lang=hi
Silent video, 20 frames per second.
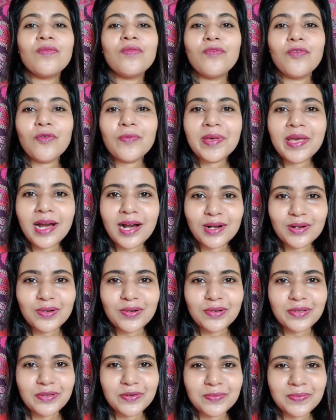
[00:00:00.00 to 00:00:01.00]
वो भी
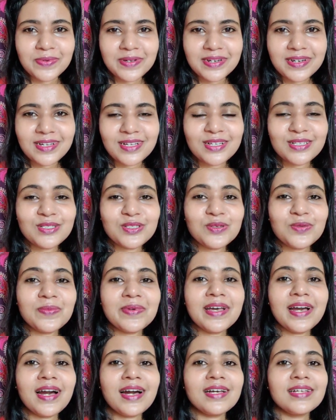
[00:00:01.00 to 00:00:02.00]
आँखों के ऊपर तो
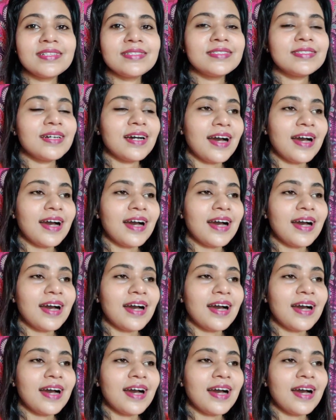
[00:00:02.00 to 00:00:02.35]
मैं आज